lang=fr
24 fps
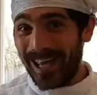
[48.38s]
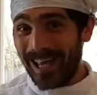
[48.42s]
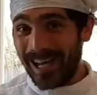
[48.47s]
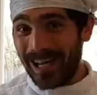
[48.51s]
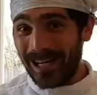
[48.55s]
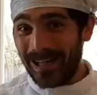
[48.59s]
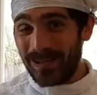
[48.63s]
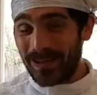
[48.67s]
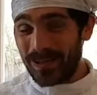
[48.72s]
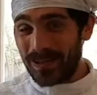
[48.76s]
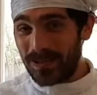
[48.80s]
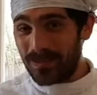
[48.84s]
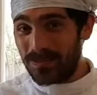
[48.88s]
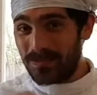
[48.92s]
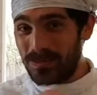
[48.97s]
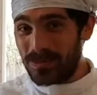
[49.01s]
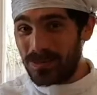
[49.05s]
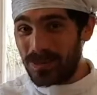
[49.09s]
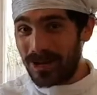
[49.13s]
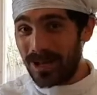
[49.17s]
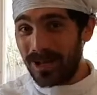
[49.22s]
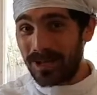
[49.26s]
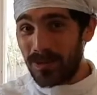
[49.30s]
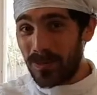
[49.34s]
Alors, pour
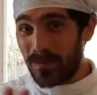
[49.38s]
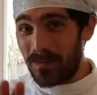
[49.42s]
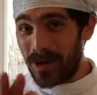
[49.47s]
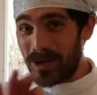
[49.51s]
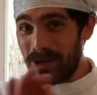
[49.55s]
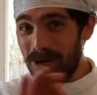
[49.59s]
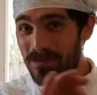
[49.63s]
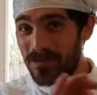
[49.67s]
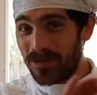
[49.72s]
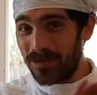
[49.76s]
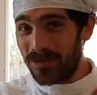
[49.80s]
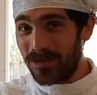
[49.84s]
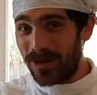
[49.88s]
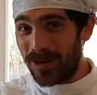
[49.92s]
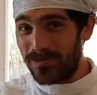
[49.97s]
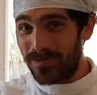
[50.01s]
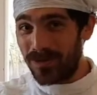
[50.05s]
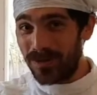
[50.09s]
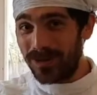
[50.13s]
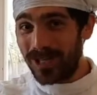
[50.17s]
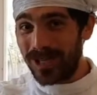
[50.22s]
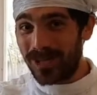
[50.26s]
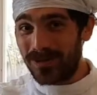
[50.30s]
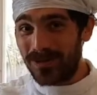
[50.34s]
l'accompagnement de la
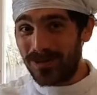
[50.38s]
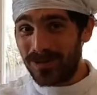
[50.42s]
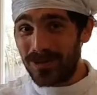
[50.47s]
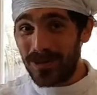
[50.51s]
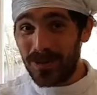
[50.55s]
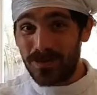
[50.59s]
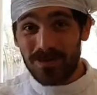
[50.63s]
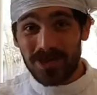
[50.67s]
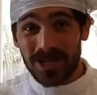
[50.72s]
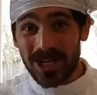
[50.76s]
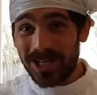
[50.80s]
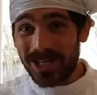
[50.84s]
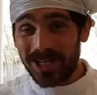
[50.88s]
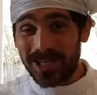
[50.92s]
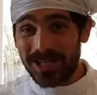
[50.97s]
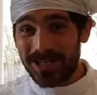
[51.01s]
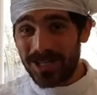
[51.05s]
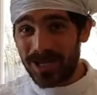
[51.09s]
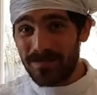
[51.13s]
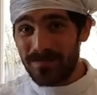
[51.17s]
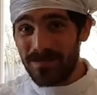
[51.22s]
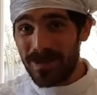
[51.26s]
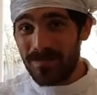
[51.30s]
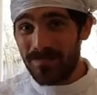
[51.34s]
blanquette de taupe, c'est très
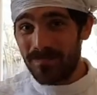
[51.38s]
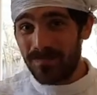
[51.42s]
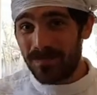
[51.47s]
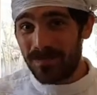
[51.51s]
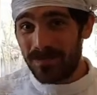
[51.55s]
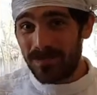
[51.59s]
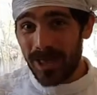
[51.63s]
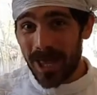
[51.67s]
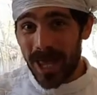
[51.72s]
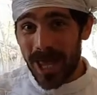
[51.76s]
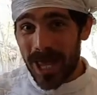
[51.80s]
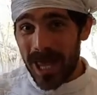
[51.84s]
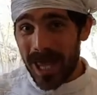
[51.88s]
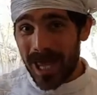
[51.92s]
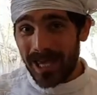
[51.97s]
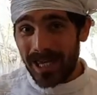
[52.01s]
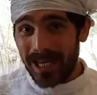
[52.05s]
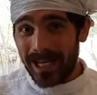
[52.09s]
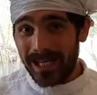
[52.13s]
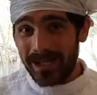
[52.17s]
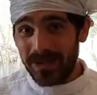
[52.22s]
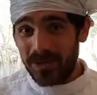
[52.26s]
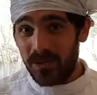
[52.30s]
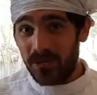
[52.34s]
simple.
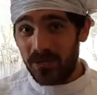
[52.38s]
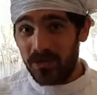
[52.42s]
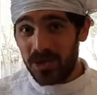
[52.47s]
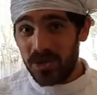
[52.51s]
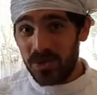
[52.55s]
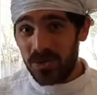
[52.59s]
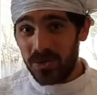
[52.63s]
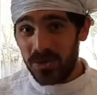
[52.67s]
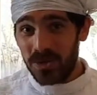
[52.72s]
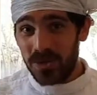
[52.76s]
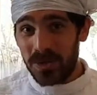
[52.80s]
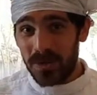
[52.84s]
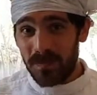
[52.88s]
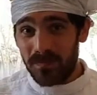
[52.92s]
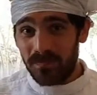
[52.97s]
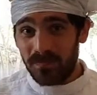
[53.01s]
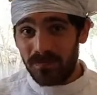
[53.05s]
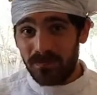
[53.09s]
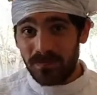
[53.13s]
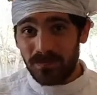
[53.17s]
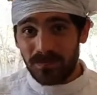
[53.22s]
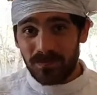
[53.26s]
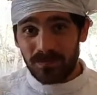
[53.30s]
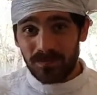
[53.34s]
Il suffit juste
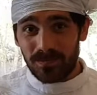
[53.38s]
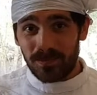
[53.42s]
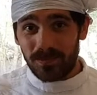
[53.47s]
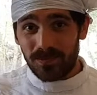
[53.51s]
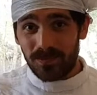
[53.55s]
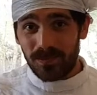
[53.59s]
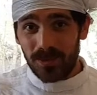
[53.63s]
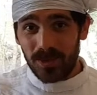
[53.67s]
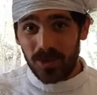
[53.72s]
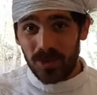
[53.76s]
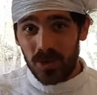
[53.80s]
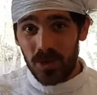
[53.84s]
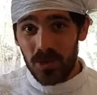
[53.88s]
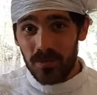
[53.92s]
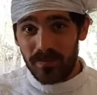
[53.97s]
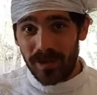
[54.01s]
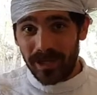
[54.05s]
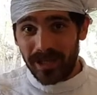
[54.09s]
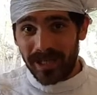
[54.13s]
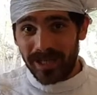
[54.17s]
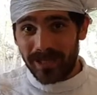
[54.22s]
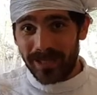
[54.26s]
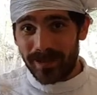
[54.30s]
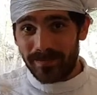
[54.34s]
d'une
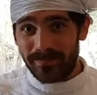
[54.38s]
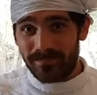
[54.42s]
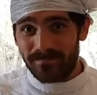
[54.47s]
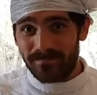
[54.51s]
patate.